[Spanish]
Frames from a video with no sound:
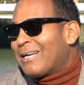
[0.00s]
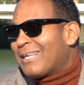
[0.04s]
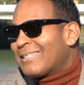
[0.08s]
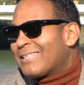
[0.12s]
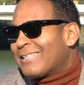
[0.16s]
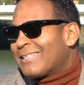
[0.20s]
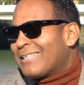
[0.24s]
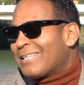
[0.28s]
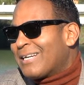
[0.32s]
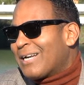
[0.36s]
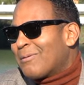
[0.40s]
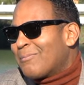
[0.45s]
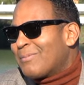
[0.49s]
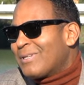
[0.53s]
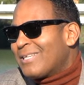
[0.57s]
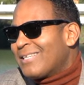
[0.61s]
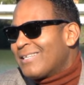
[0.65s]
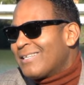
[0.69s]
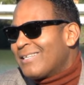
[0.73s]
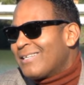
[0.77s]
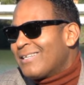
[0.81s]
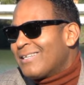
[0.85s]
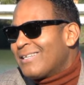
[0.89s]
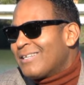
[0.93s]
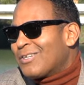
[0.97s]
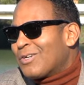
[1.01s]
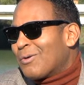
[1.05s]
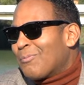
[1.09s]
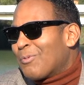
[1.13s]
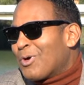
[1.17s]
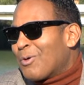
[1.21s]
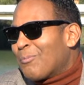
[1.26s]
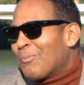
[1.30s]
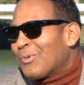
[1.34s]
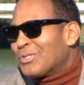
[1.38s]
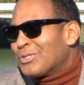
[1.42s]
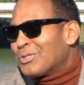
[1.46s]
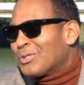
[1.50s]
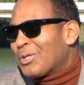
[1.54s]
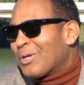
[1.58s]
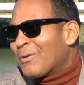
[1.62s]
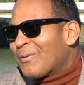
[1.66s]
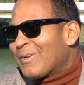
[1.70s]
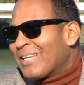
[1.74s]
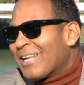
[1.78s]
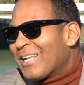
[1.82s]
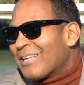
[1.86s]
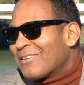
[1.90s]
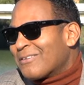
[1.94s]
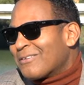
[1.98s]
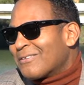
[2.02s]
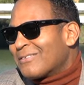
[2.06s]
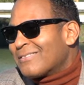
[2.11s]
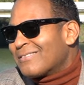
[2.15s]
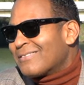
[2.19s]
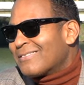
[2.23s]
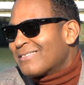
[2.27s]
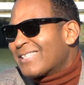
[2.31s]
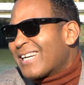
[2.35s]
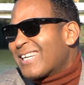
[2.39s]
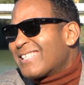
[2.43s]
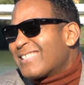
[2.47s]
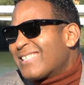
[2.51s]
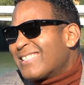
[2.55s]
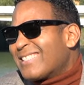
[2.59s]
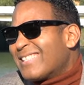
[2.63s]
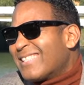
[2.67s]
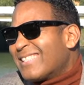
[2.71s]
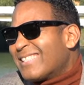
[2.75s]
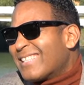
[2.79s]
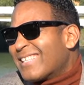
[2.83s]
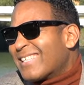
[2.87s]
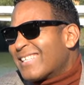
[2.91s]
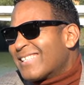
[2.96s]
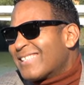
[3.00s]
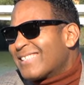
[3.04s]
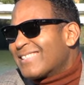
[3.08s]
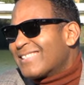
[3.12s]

Latin Grammy como compositora del año. ¿Qué se siente?